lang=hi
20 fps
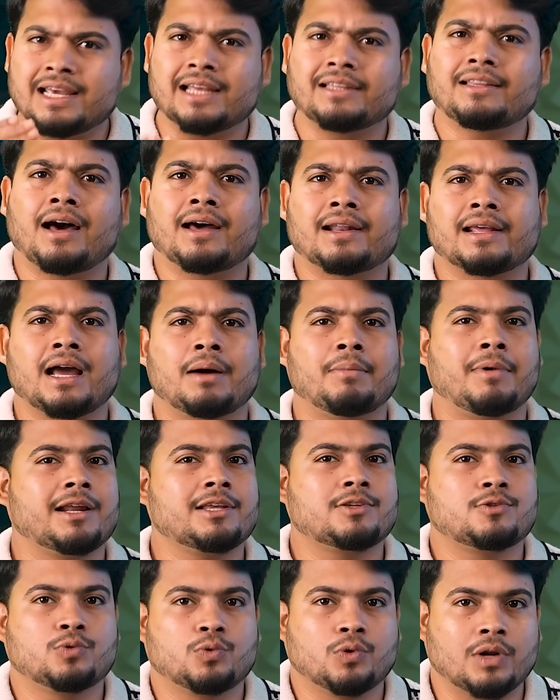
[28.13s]
ये तारे हमारे
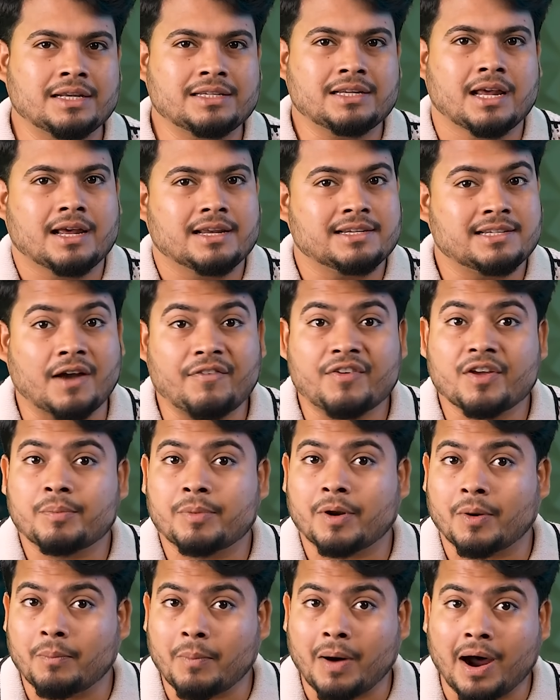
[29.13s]
सूरज या फिर
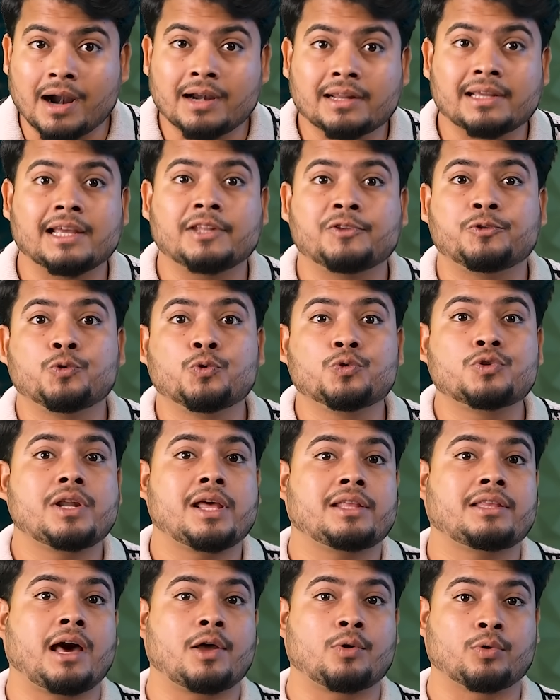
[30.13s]
ब्रह्मांड के
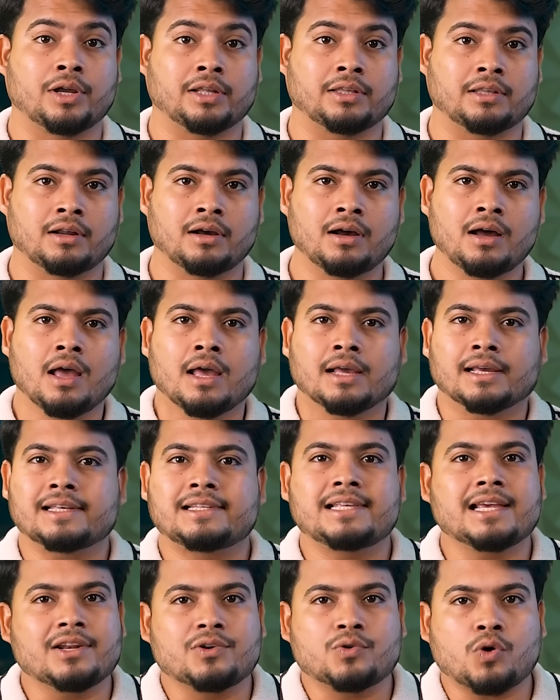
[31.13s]
दूसरे तारों की तरह
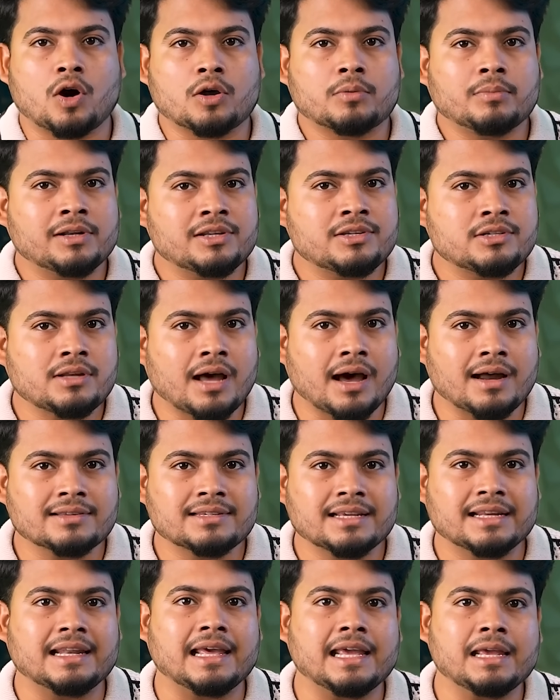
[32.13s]
किसी नॉर्मल स्टार
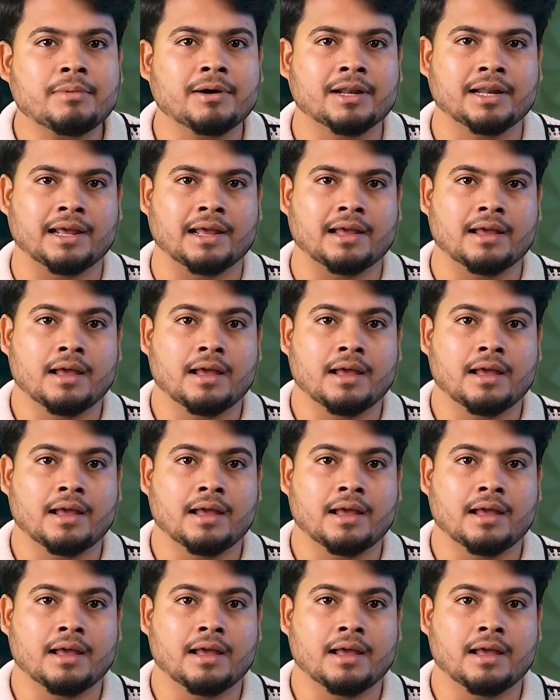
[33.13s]
से नहीं बने